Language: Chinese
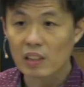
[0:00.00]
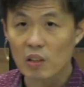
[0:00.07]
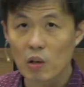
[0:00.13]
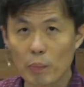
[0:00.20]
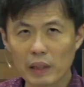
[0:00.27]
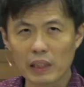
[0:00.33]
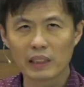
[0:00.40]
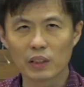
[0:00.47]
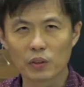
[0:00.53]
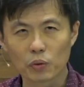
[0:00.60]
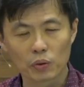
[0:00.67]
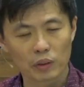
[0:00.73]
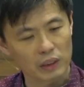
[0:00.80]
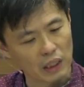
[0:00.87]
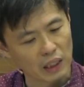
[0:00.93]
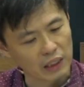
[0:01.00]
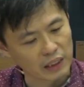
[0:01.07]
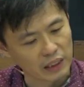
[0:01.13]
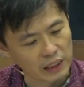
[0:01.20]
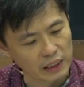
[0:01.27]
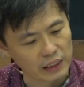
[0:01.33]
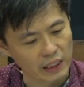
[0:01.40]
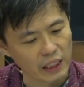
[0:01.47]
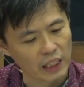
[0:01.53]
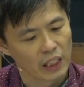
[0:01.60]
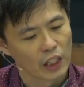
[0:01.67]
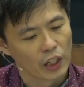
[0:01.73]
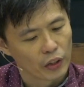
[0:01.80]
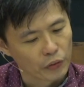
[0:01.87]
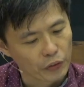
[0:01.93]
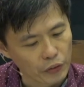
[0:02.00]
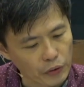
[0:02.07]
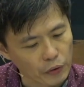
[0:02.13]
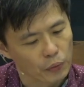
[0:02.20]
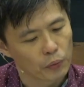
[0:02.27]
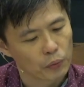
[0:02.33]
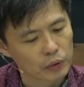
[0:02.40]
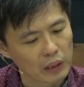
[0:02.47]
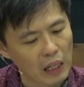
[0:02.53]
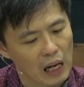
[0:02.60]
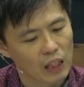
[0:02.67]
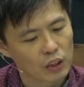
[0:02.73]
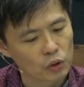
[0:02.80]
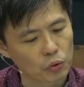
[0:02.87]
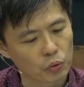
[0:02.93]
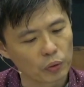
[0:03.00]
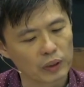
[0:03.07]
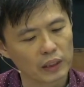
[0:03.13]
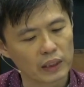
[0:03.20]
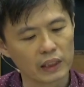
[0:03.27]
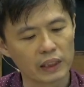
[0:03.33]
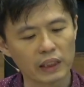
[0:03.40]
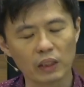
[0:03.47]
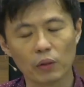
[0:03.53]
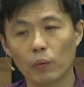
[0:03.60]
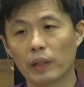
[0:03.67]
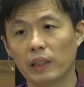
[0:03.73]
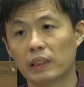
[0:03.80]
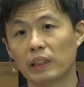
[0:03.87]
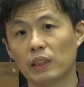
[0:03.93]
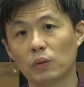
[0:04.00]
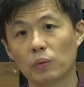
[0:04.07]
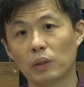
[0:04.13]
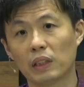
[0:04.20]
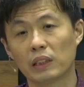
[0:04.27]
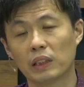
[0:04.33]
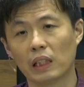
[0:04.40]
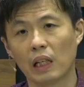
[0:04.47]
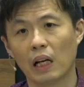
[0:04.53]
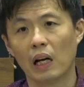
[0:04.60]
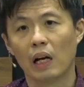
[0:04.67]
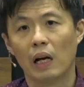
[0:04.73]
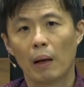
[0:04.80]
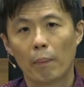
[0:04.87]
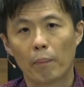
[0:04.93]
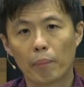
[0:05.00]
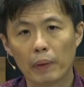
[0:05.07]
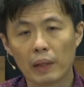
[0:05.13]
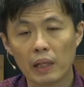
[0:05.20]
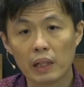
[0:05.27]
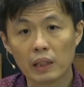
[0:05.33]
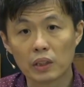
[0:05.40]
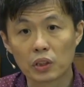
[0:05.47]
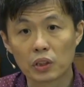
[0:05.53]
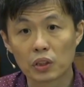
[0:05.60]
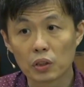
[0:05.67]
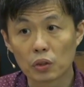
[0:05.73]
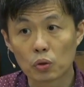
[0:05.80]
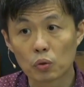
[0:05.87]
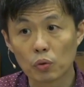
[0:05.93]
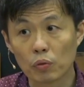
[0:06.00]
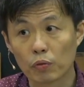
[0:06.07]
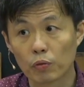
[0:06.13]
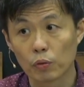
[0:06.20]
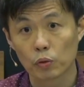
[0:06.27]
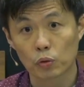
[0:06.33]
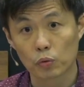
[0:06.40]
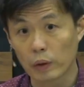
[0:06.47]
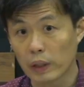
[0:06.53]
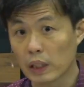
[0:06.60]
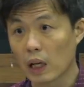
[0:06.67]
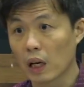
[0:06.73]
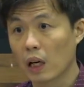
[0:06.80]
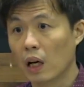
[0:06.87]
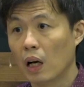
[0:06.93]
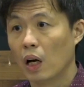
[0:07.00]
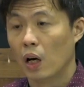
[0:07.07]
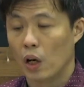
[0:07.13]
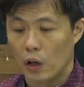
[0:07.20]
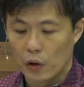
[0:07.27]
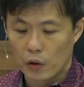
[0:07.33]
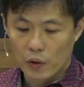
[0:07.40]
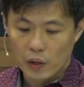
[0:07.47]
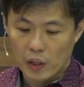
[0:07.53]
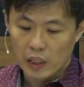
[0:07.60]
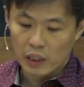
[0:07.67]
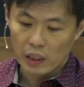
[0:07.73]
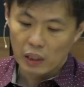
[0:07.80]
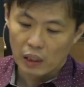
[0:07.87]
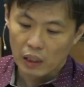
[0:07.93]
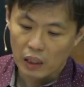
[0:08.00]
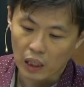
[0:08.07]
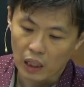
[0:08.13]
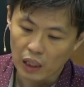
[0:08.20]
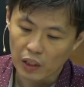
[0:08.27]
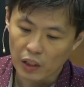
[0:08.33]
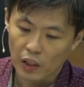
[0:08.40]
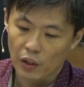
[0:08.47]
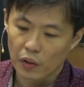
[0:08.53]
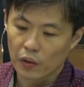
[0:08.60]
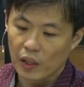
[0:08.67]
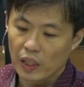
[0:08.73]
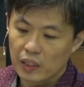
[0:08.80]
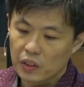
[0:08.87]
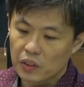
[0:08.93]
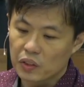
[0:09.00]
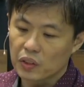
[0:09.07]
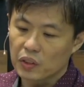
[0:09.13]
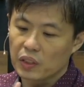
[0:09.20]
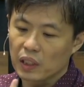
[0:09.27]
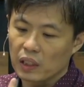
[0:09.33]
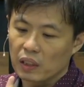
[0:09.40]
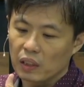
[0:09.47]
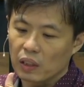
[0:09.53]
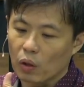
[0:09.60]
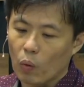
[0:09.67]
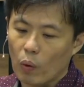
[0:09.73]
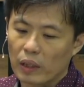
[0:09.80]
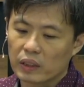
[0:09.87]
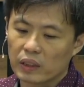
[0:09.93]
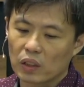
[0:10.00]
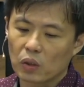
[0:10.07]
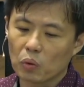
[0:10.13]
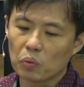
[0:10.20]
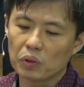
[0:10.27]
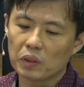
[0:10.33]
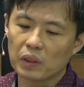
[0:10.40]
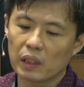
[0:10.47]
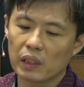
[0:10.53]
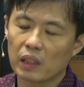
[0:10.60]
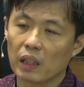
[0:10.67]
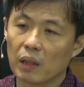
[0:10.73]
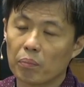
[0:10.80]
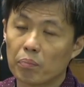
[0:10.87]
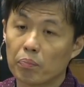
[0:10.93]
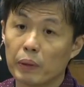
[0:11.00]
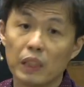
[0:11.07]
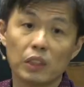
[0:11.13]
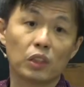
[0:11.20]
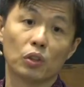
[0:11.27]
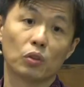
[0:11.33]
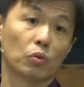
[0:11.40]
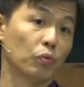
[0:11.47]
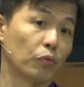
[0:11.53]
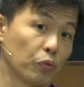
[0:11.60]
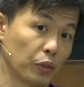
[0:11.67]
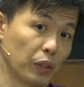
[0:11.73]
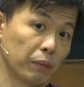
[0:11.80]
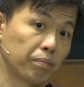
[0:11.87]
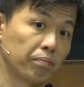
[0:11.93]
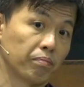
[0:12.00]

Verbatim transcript: 我们一起读二十一节，又当存敬畏基督的心，彼此顺服。所以呢，人跟人之间的关系都是一个彼此顺服的。